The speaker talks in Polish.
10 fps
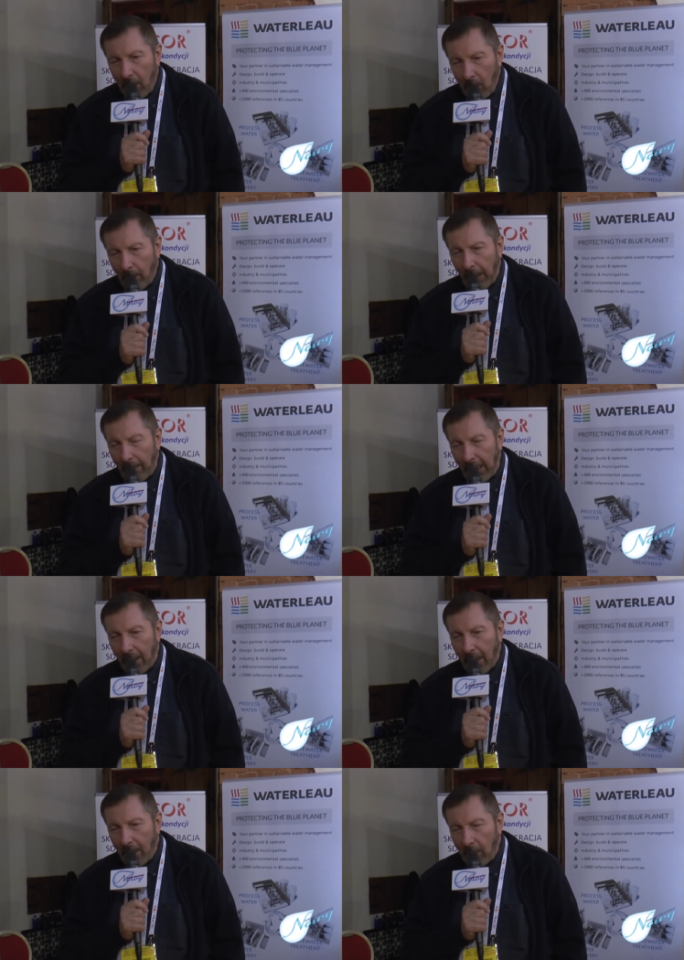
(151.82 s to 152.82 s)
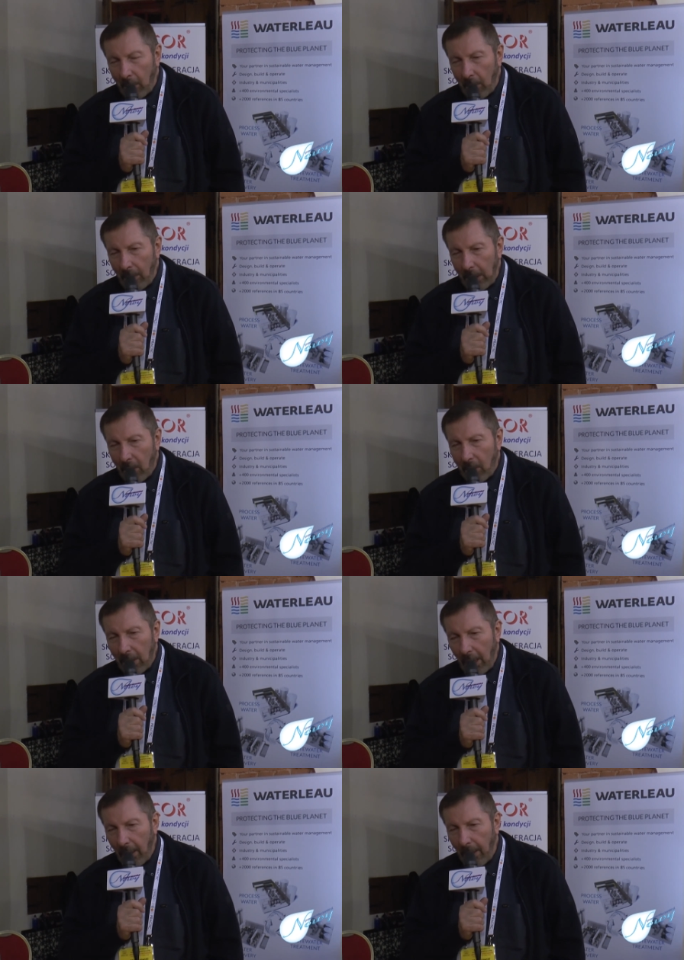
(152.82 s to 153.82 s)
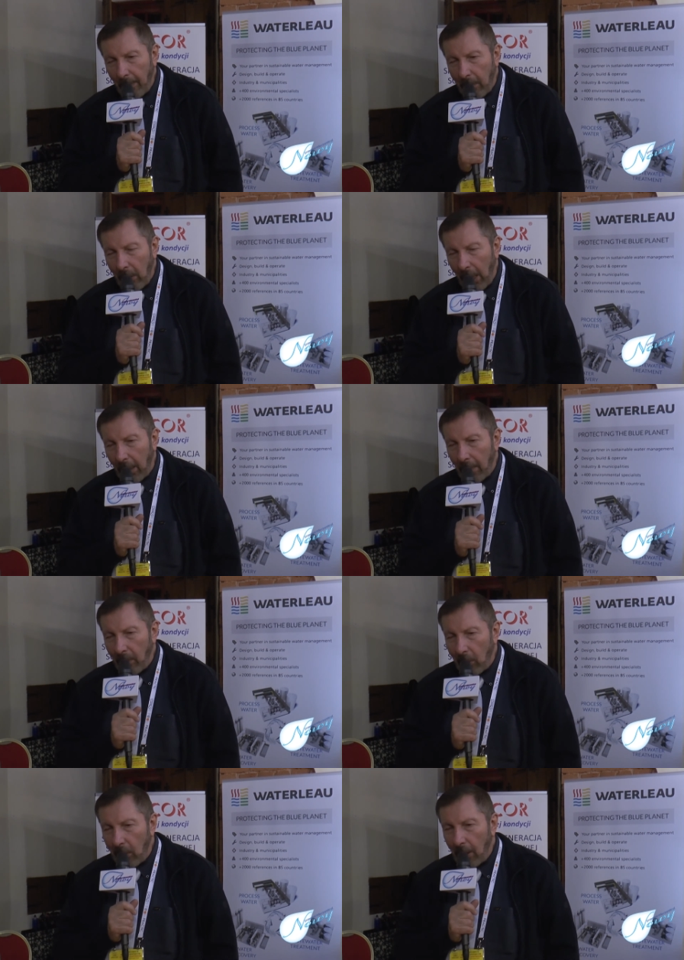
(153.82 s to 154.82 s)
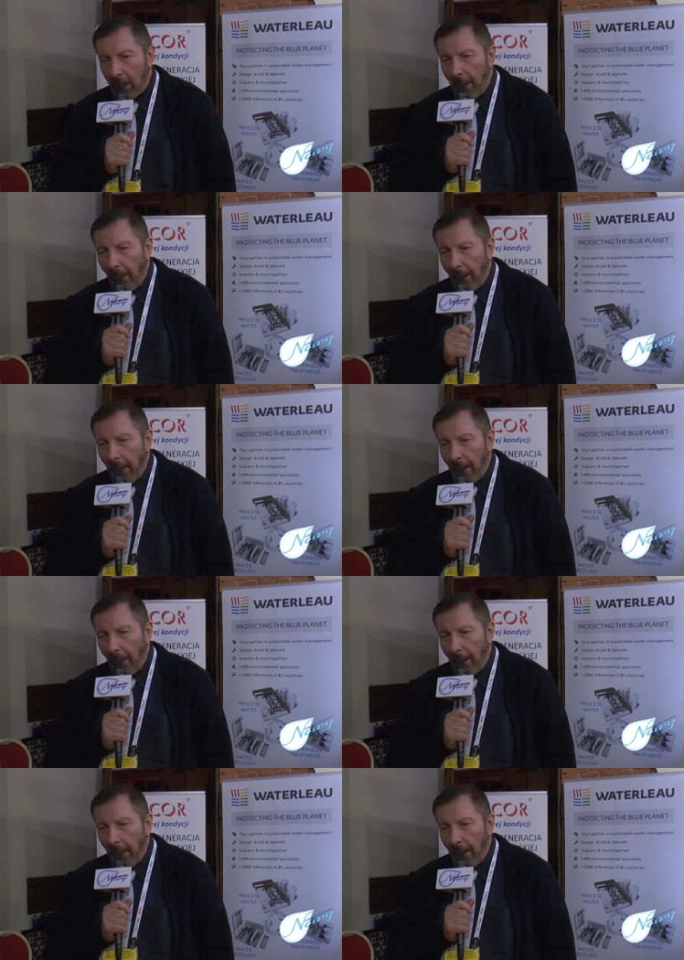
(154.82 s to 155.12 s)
Tu pamiętać musimy, że ostatnie płukanie musi